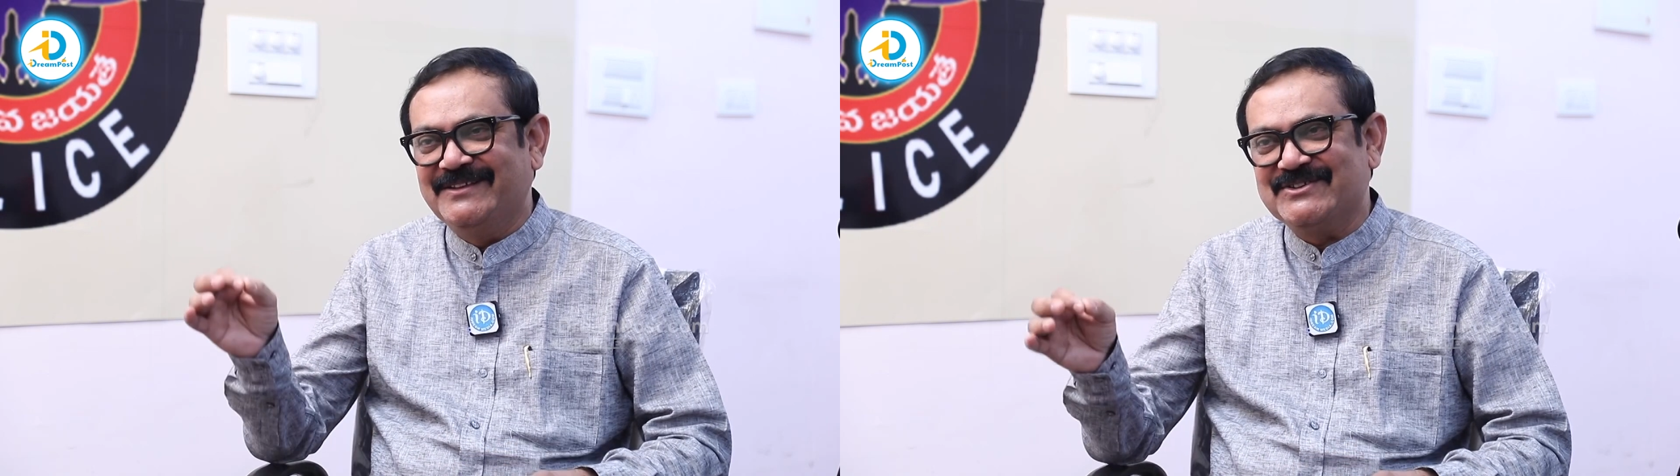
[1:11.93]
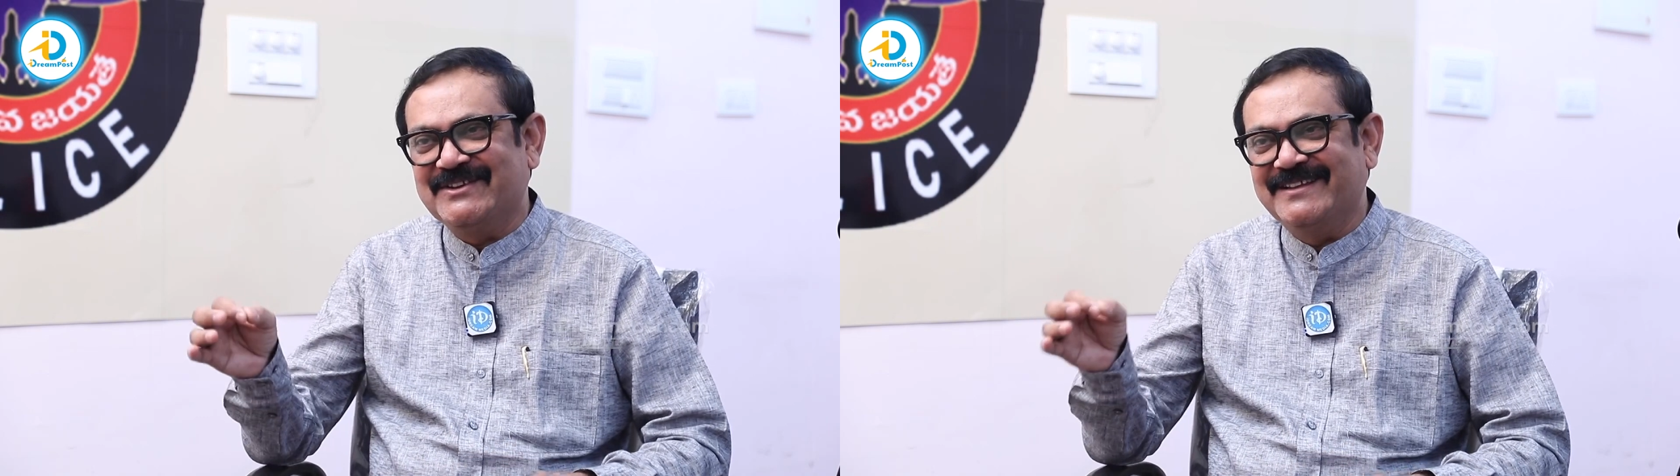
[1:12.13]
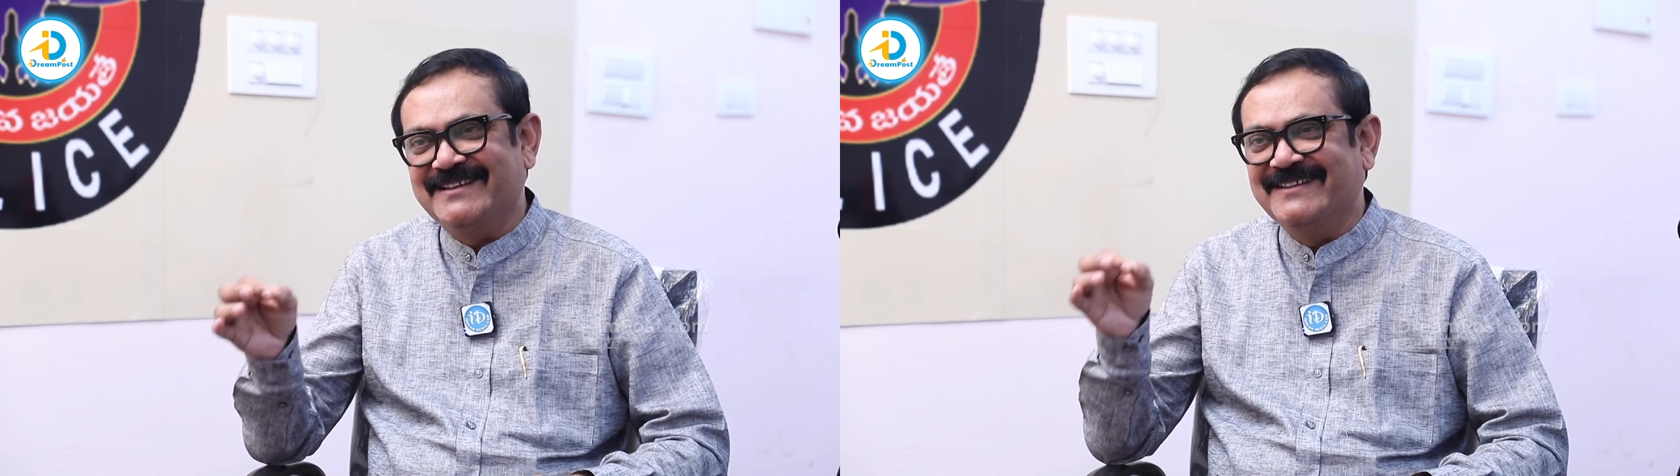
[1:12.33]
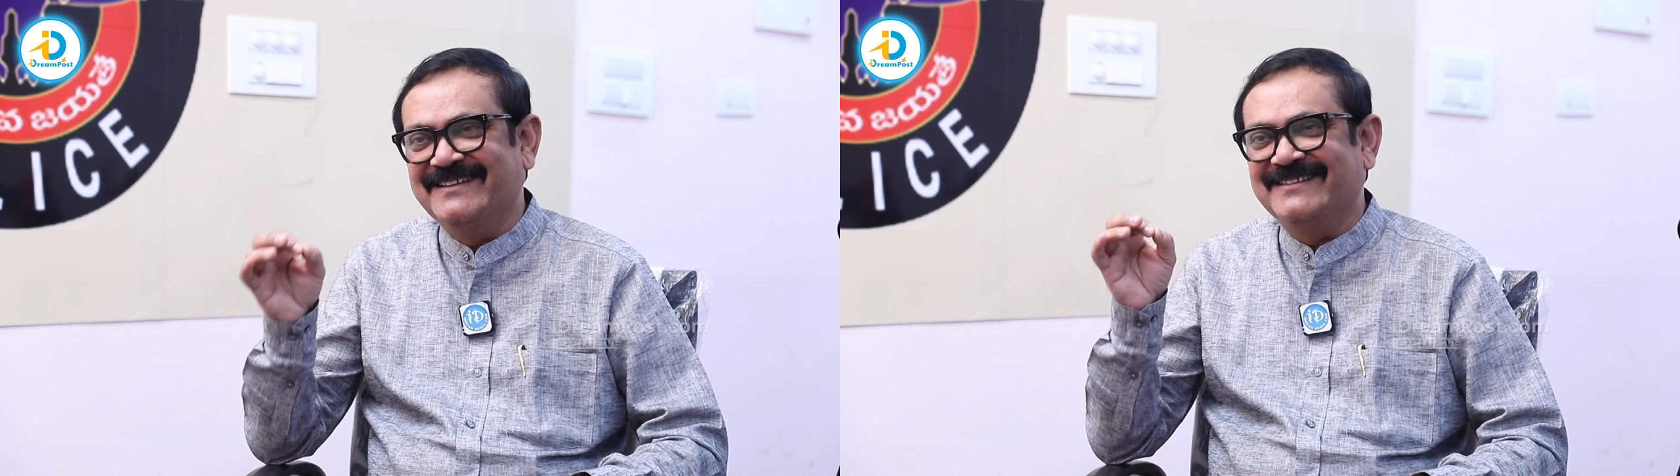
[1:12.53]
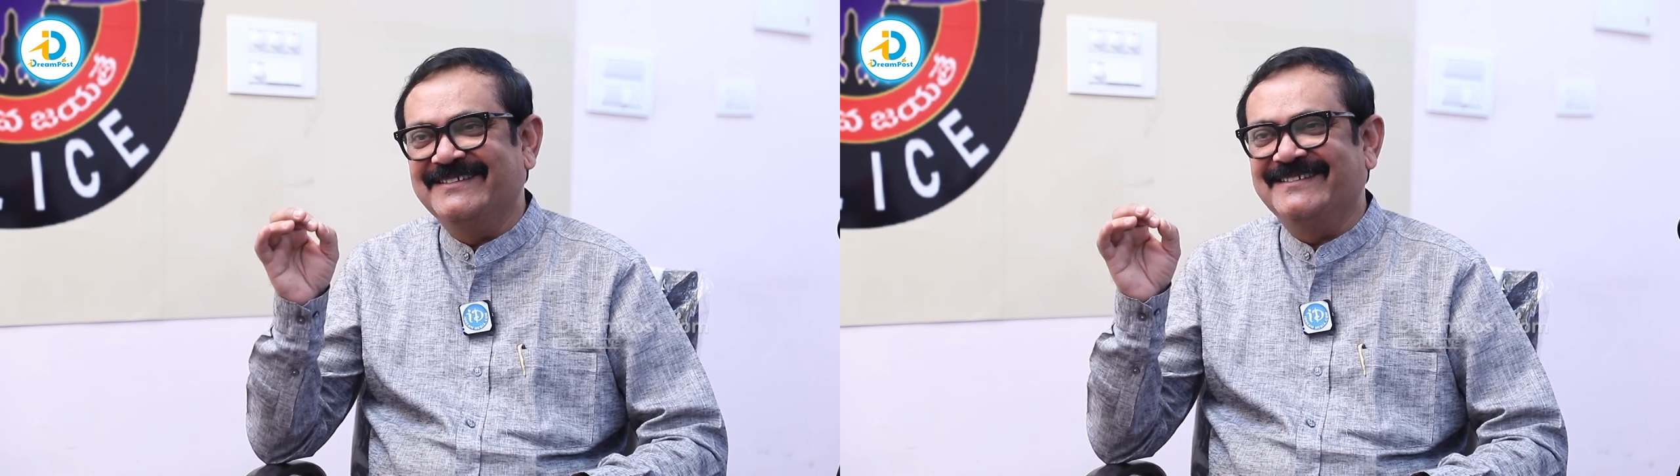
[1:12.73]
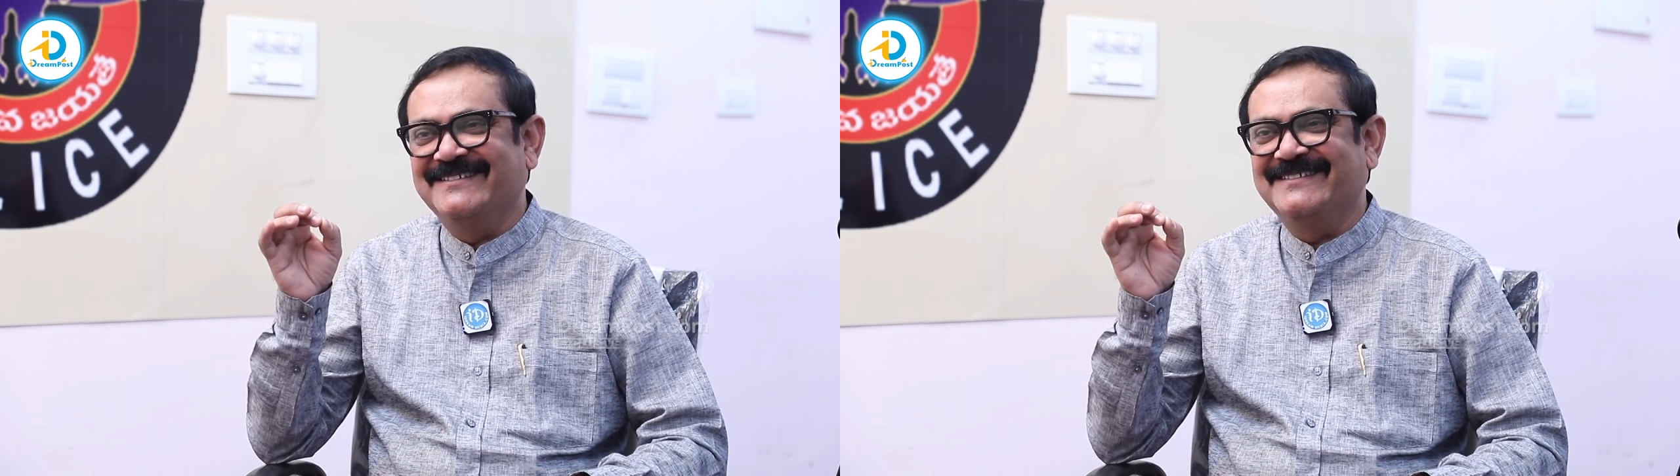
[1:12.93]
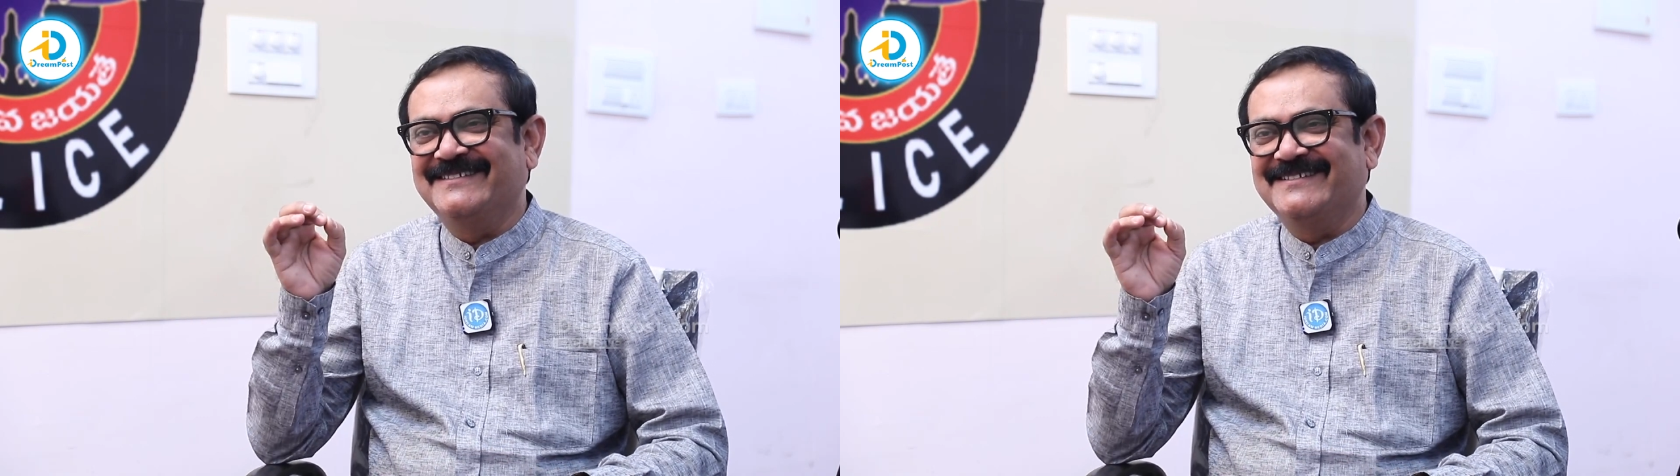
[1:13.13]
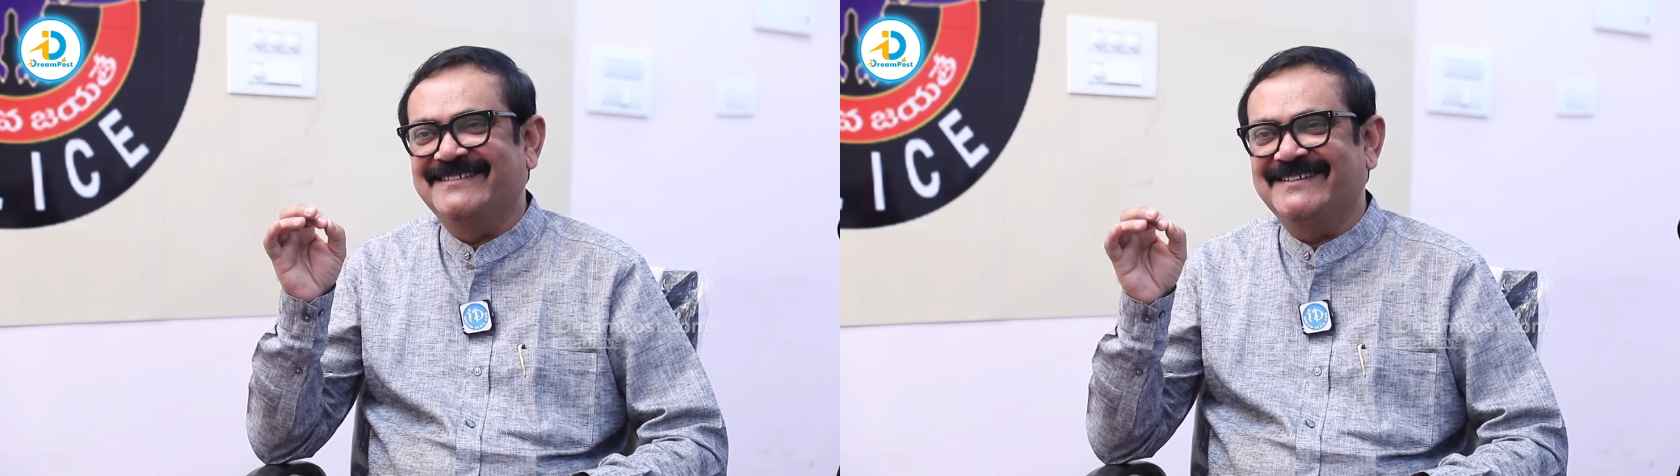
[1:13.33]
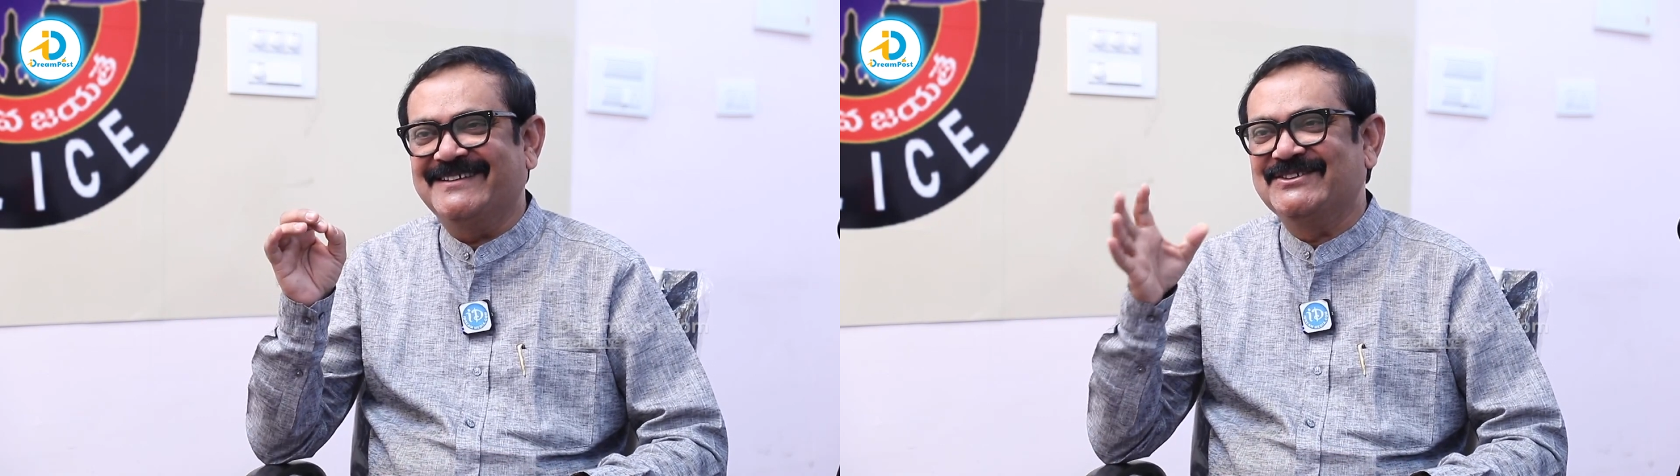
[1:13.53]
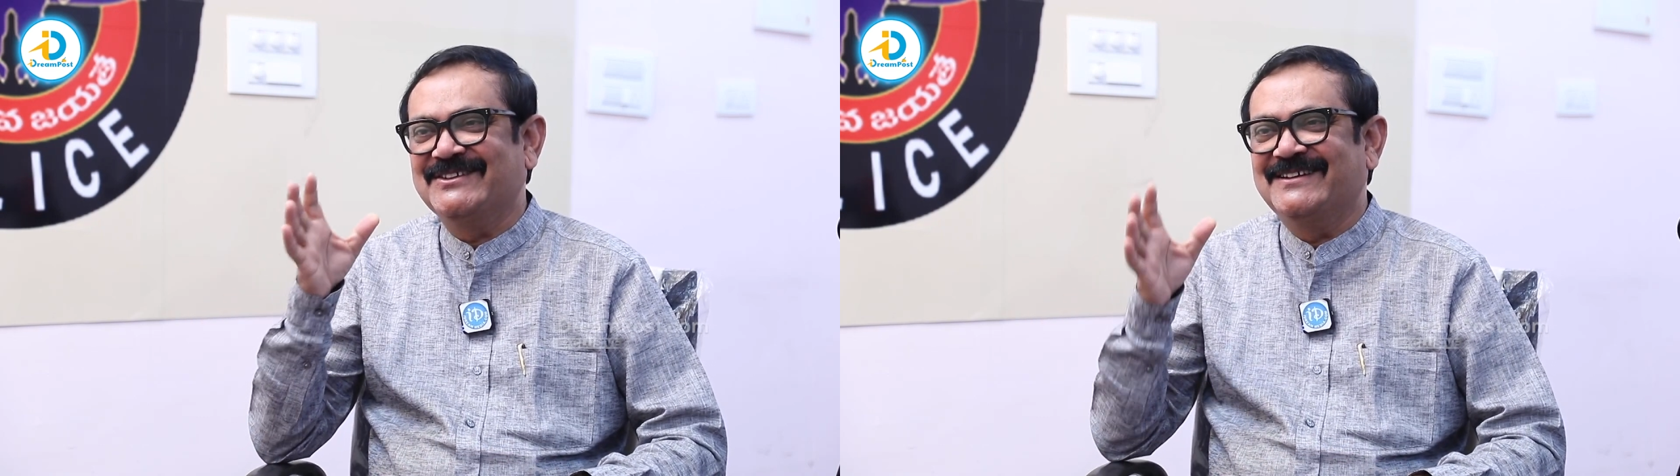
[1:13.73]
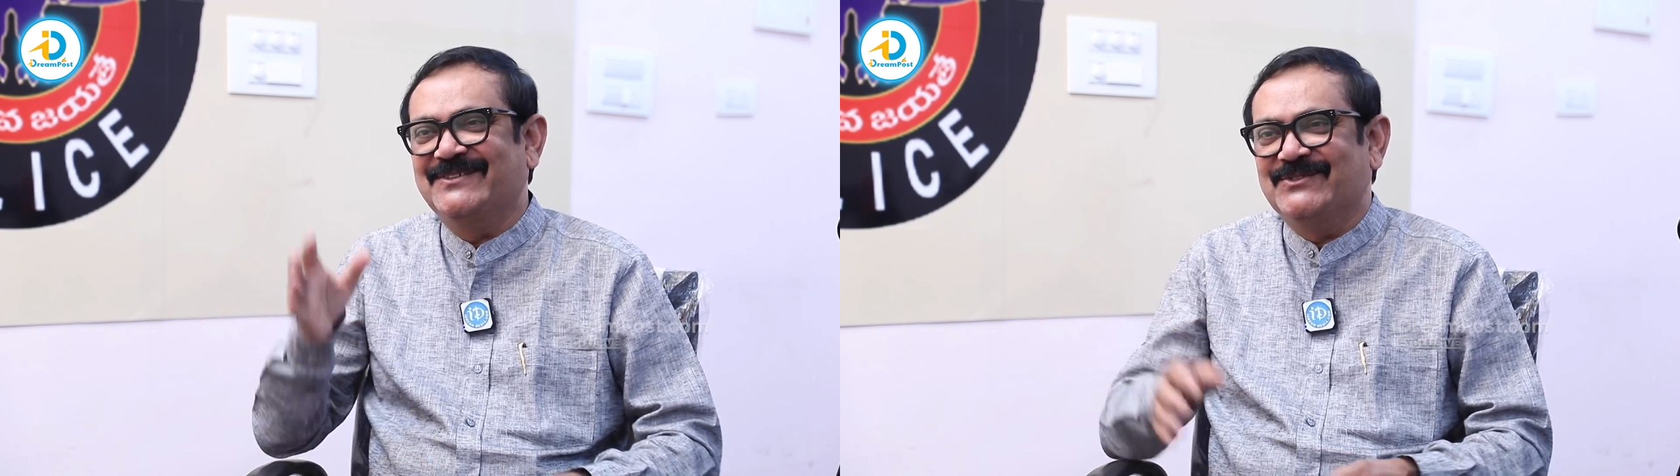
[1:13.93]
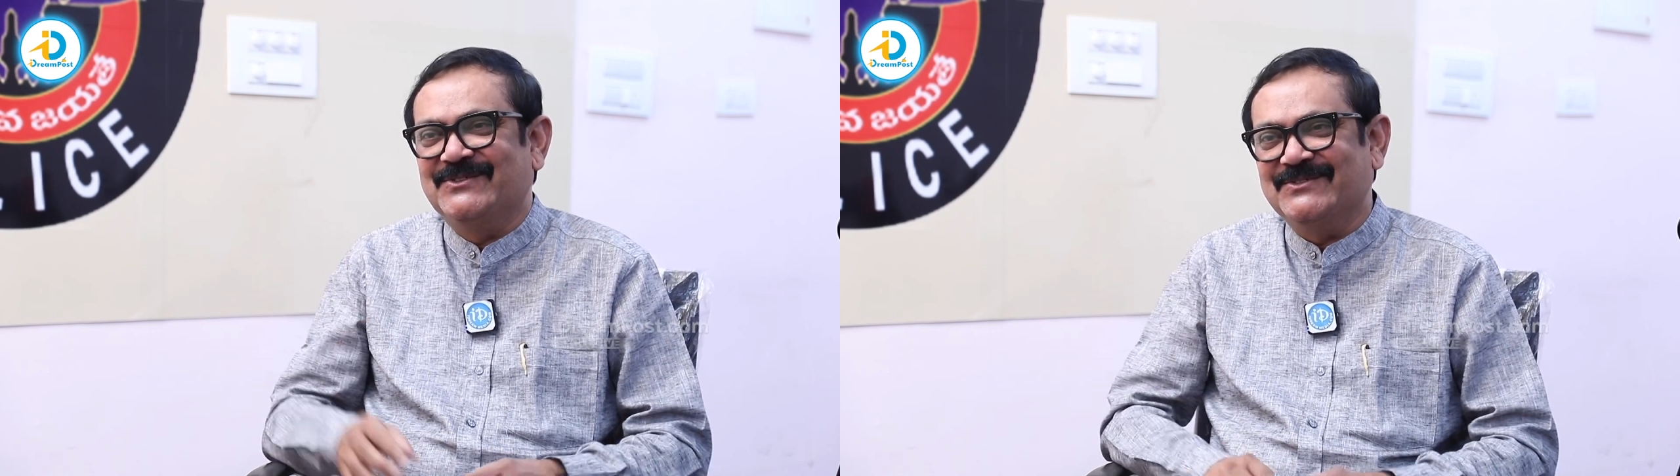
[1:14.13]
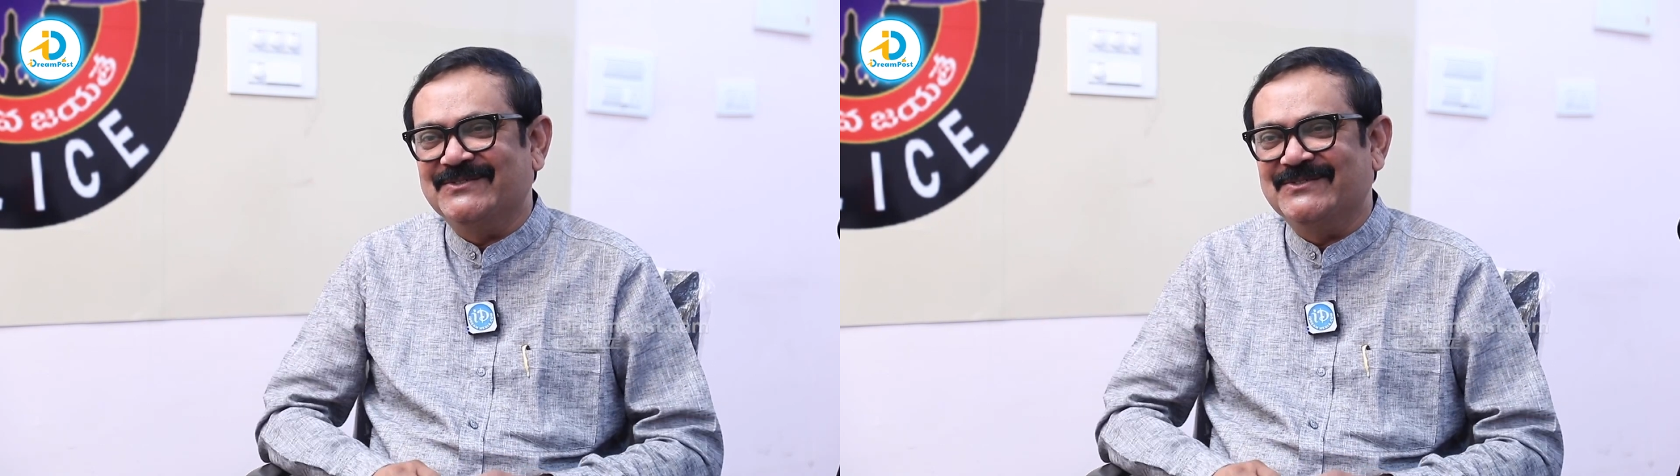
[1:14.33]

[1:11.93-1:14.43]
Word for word: తీర్చడానికి ఖచ్చితంగా నువ్వు